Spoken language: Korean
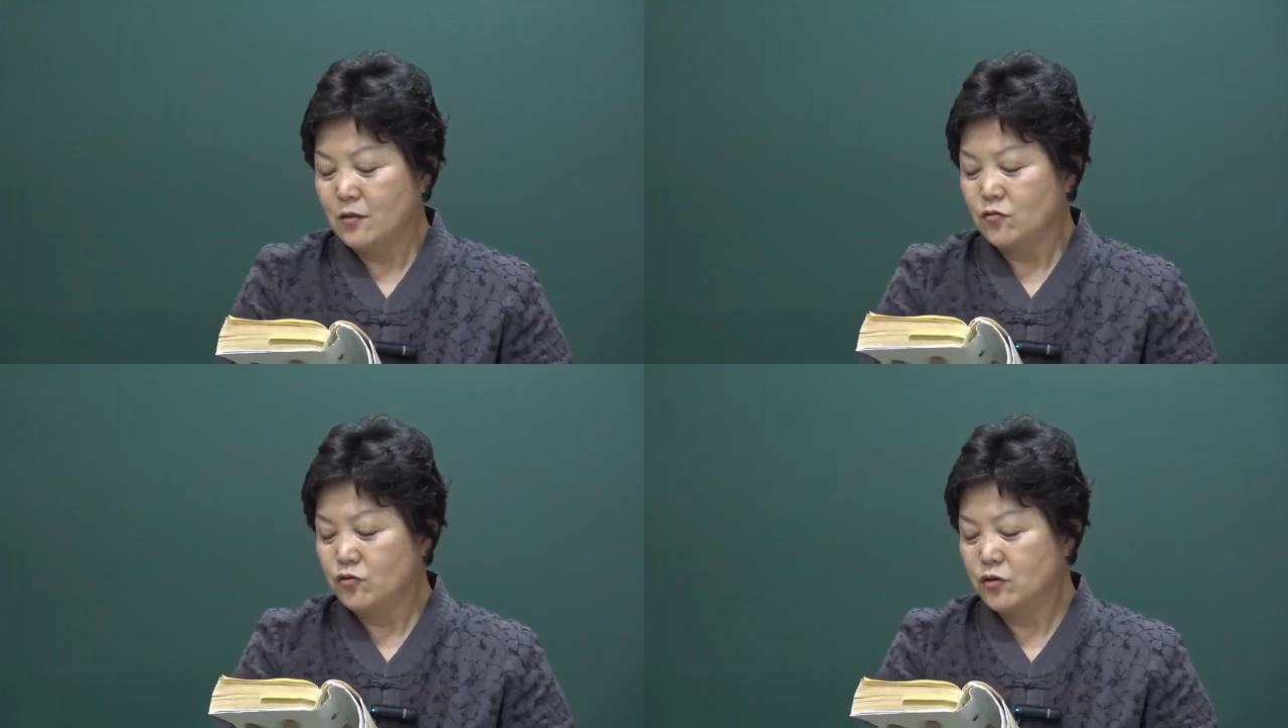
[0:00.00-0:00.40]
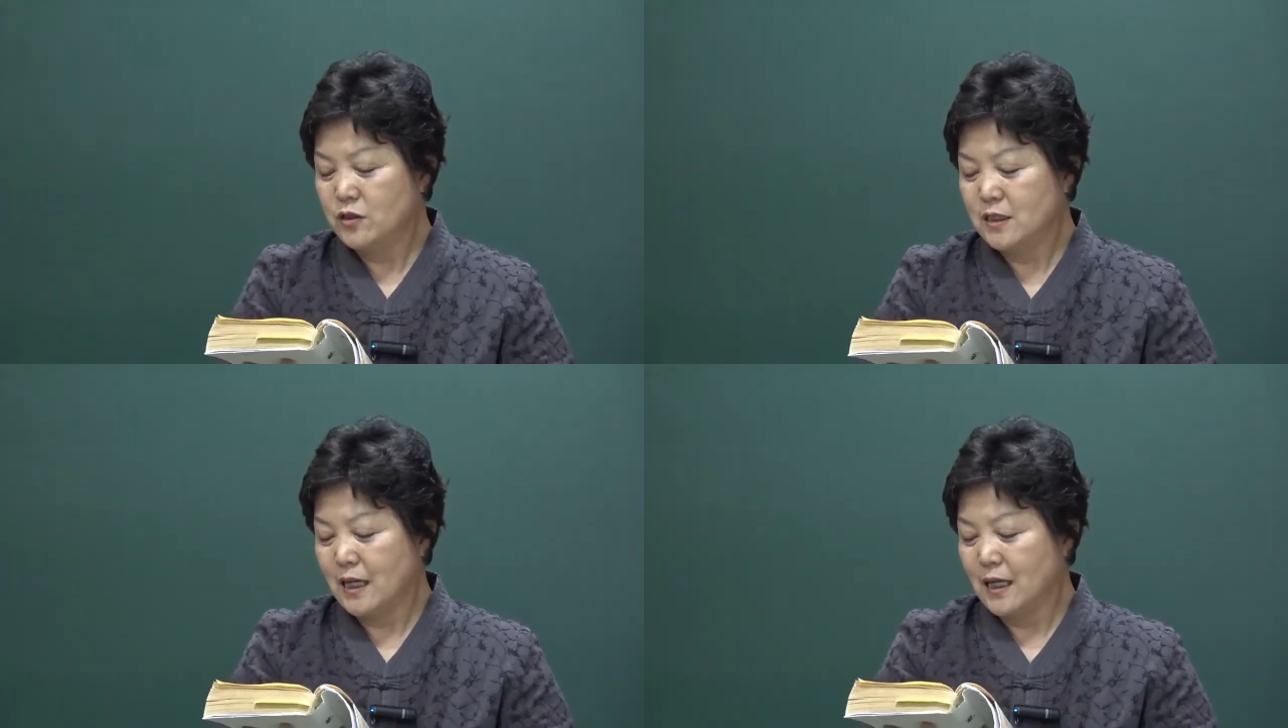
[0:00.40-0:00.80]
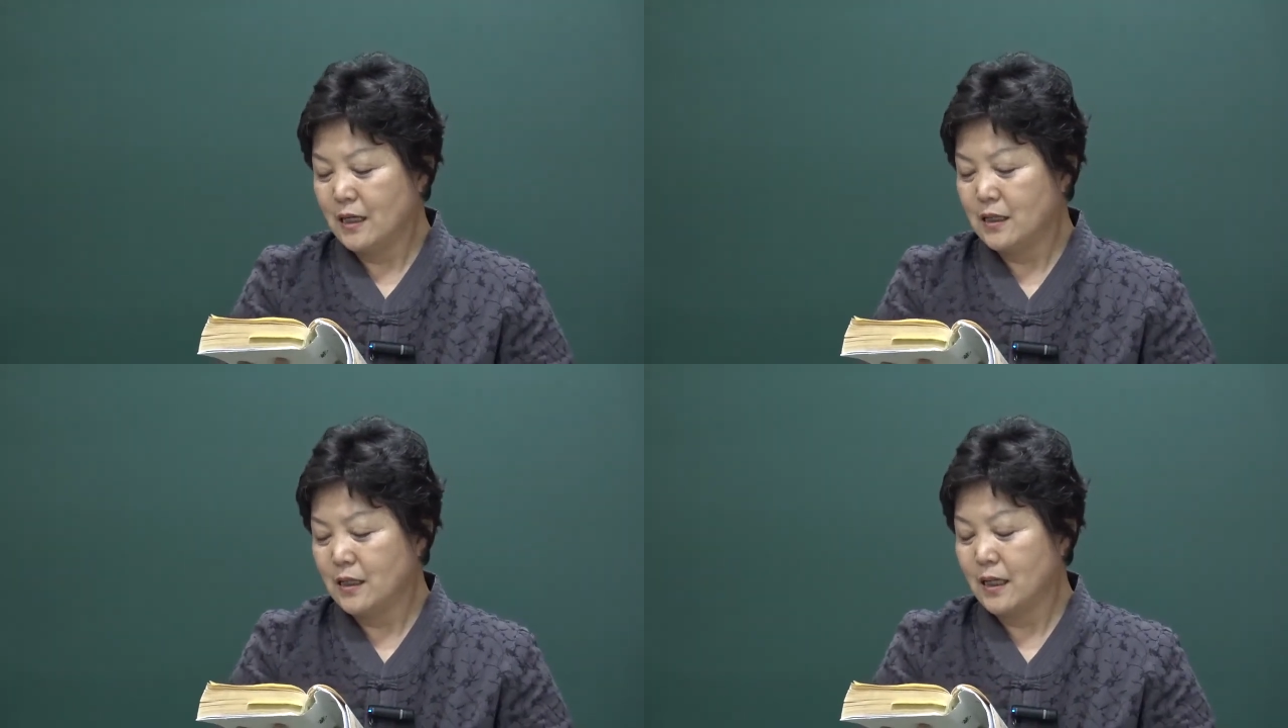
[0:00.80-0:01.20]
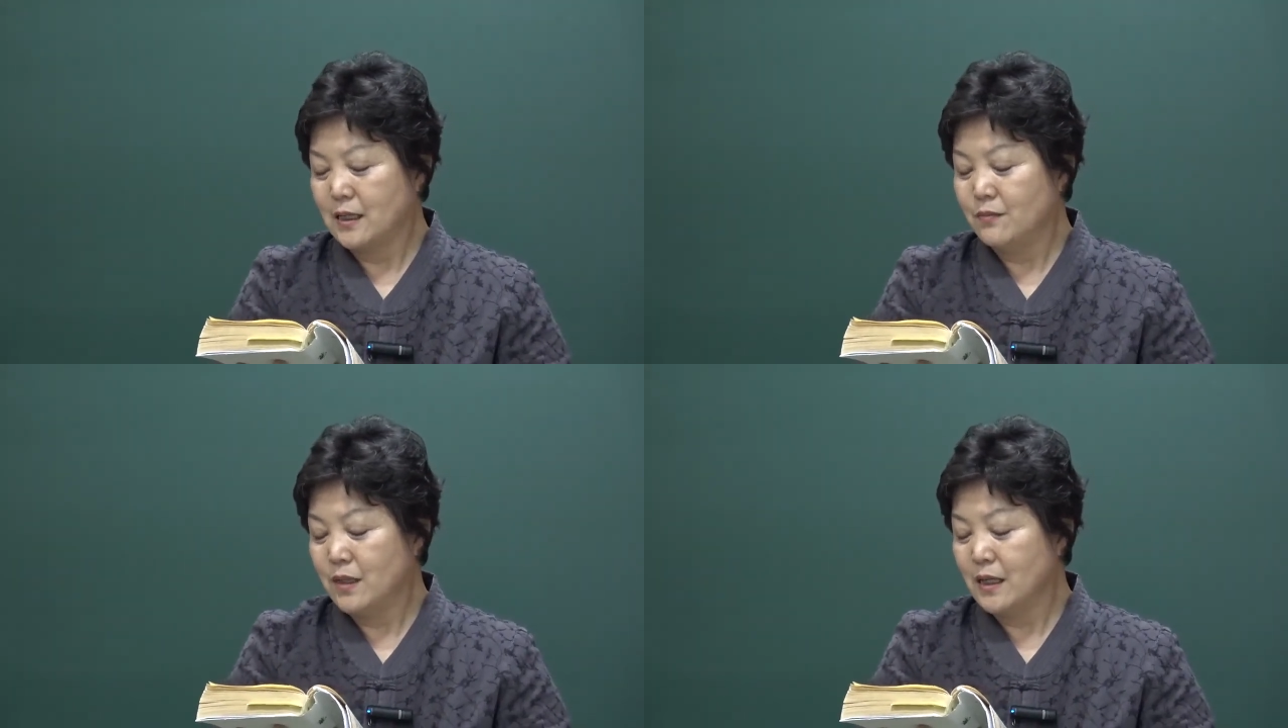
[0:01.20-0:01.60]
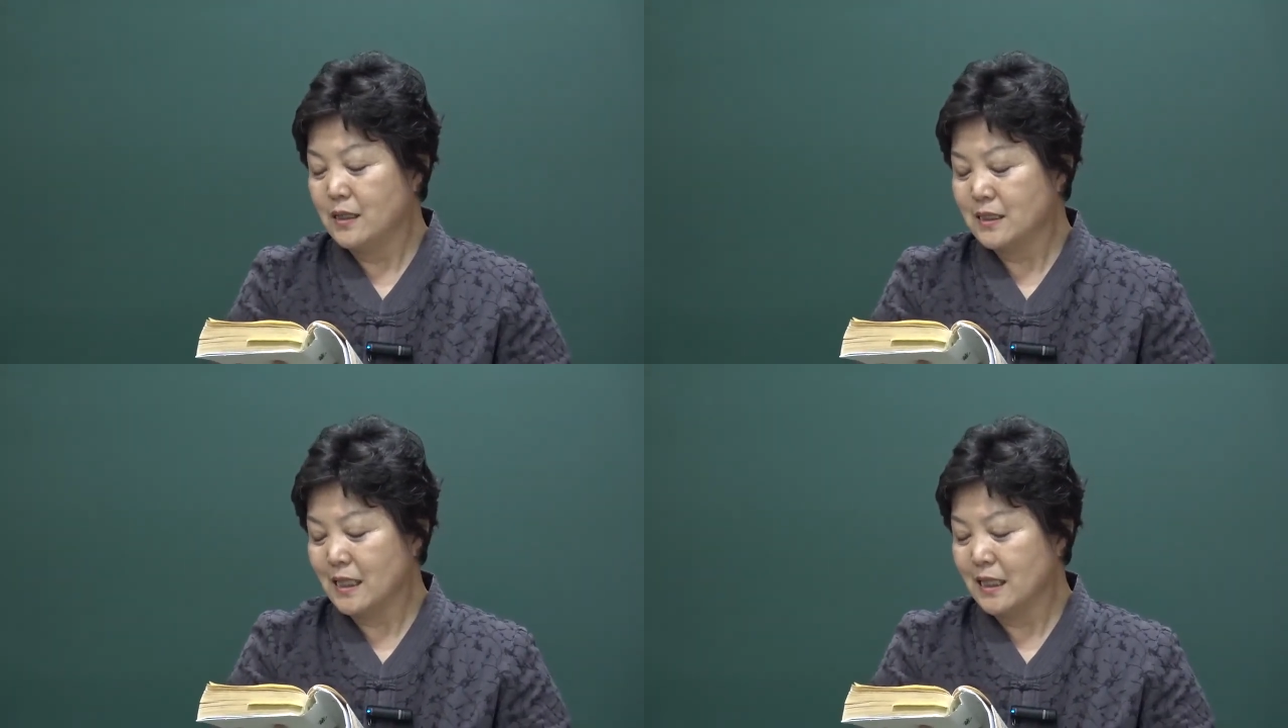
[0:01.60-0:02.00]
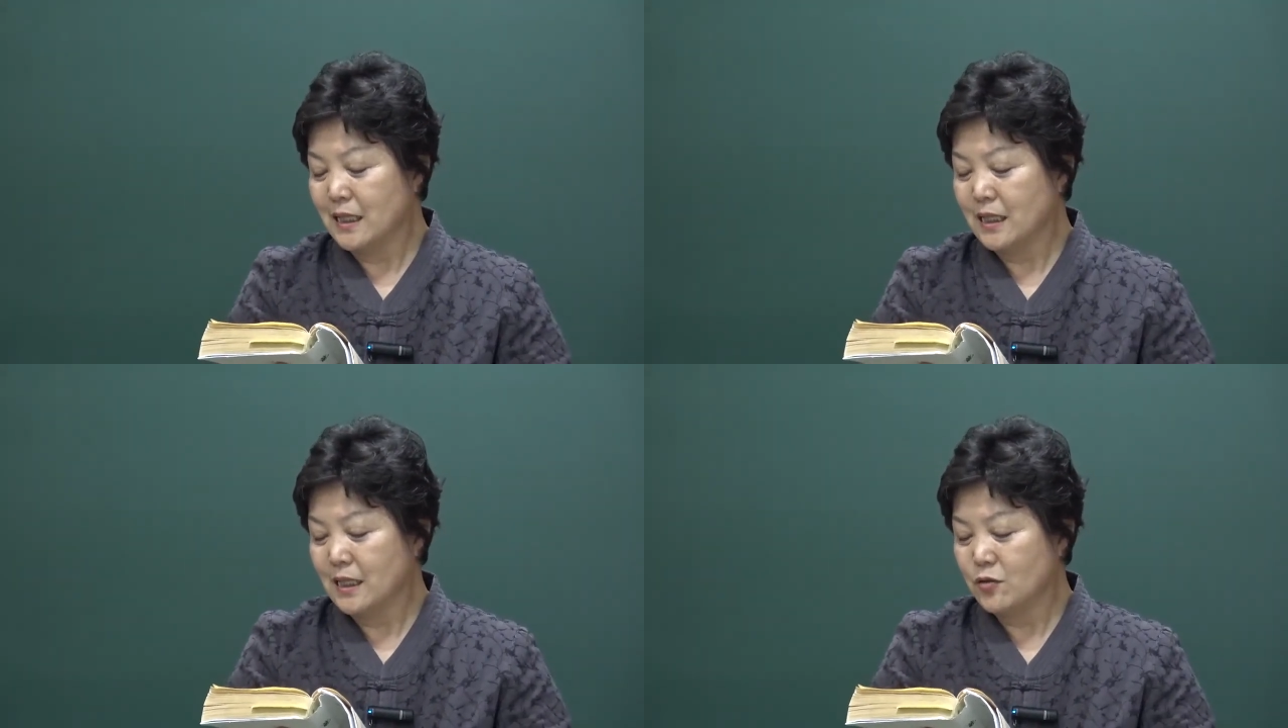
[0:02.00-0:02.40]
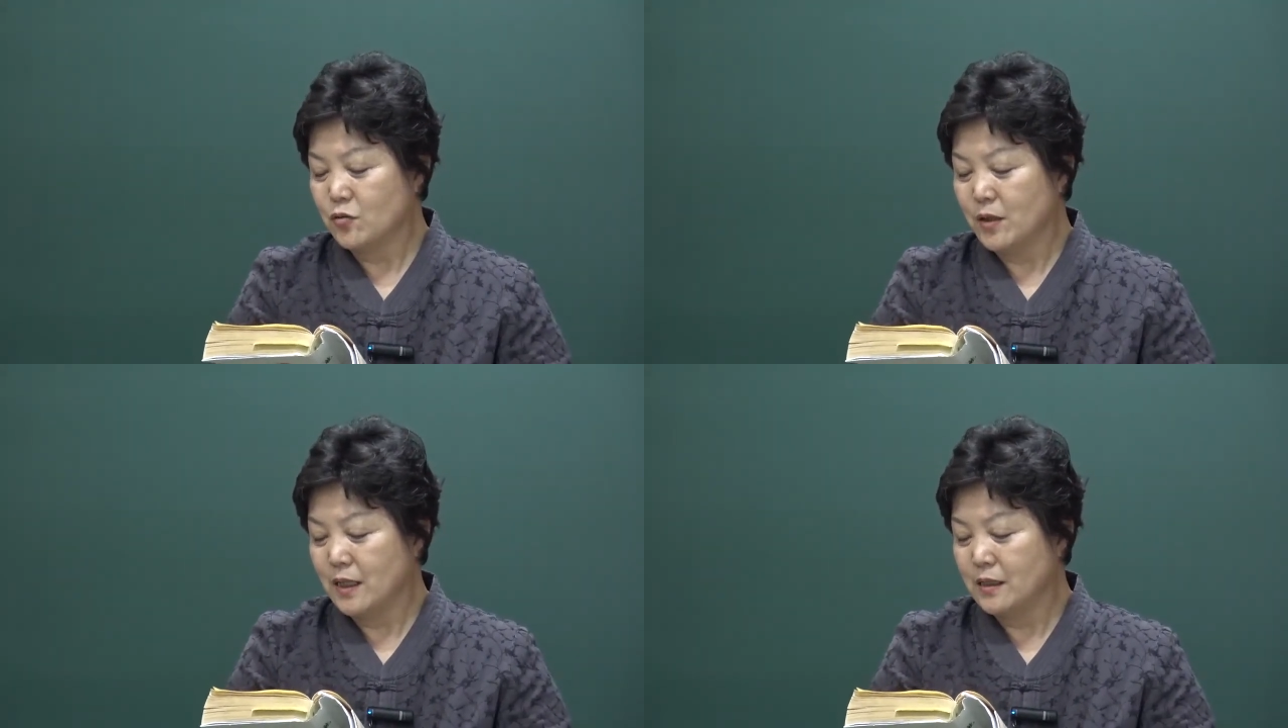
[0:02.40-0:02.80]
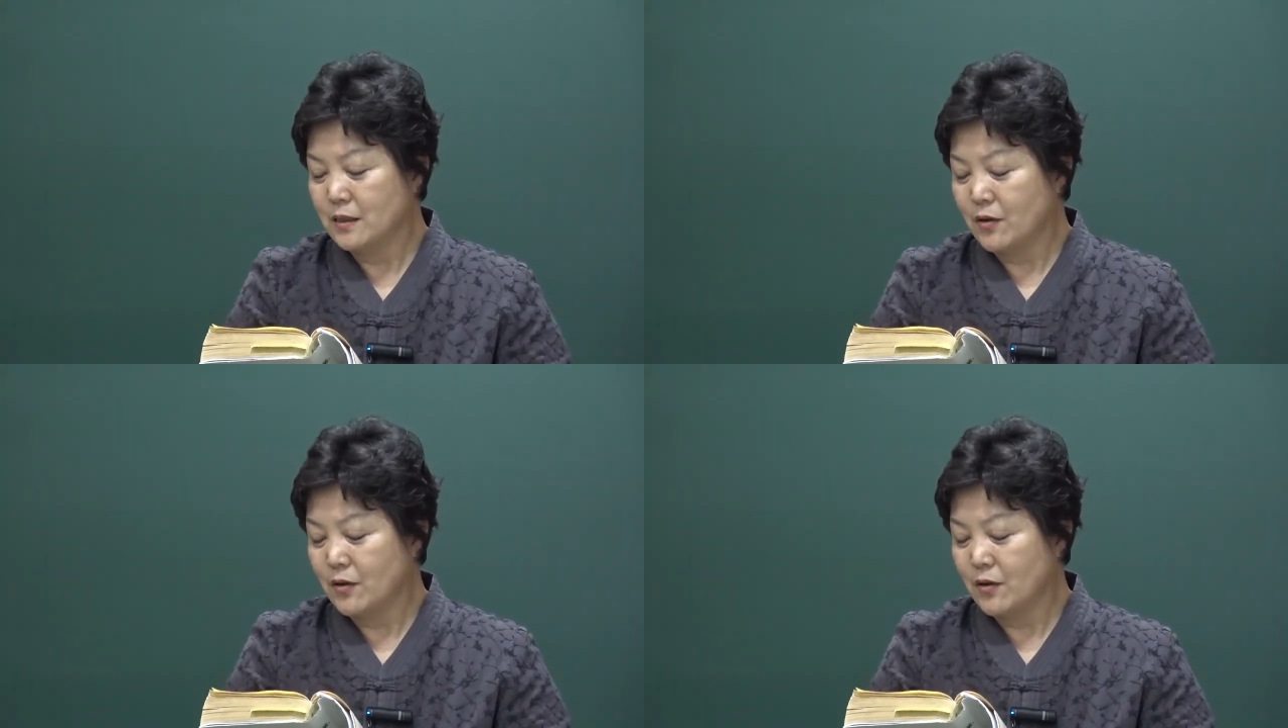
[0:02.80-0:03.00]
군자 그러니까 음양 짝이 되니까 좋아하는